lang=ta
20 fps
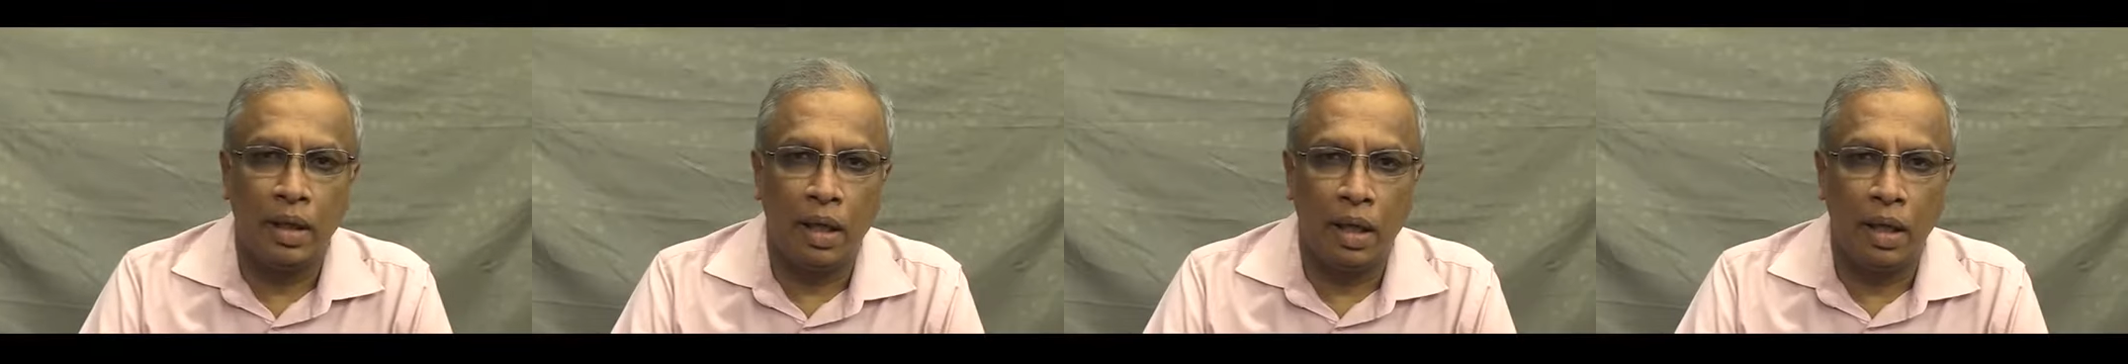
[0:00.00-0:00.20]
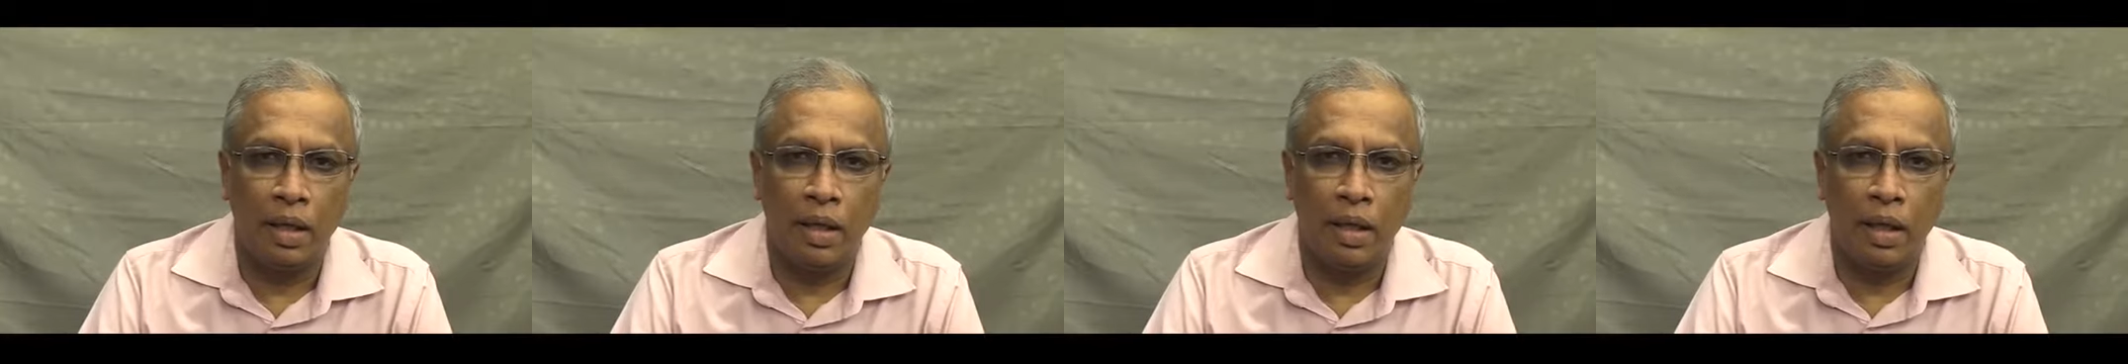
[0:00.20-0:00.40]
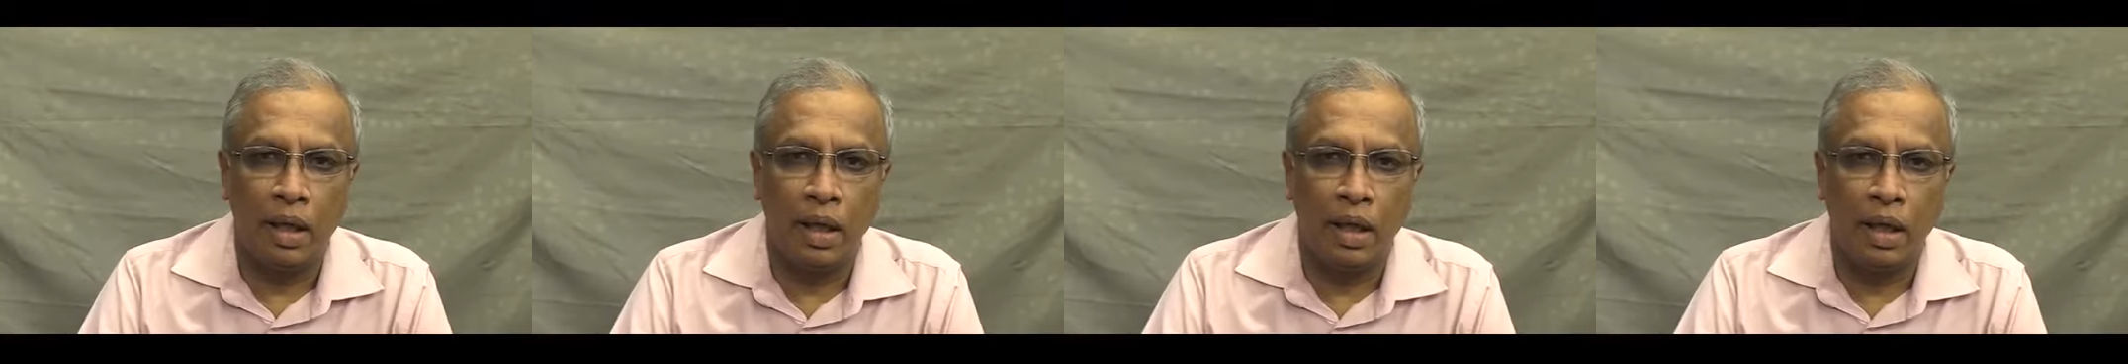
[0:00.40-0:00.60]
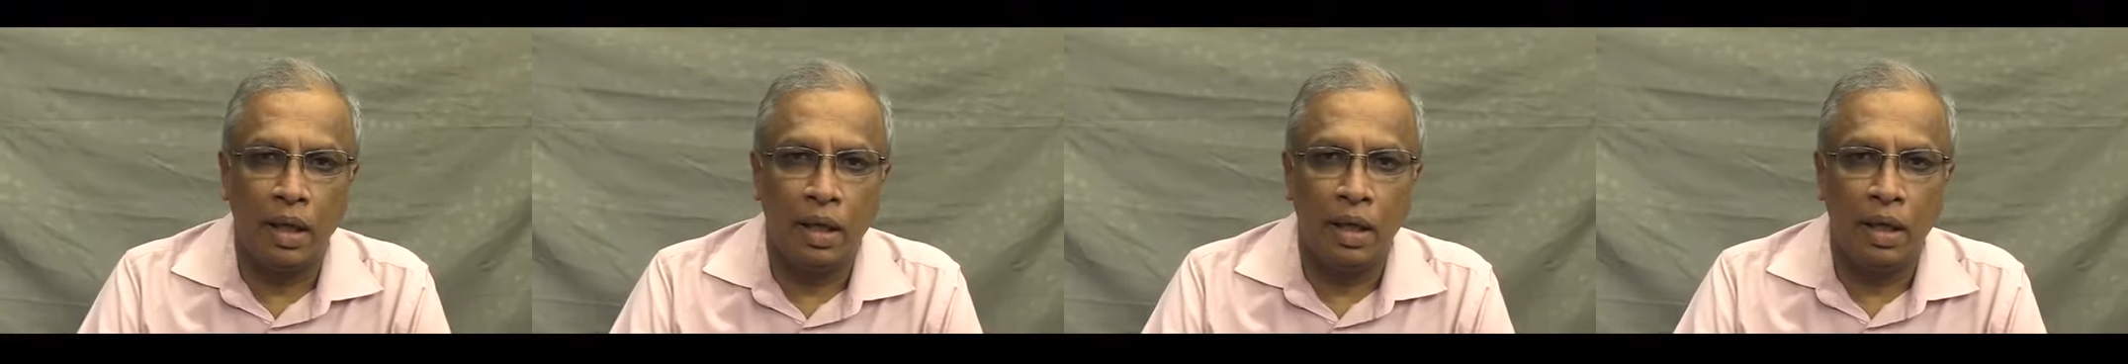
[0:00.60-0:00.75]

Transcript: தாக்கி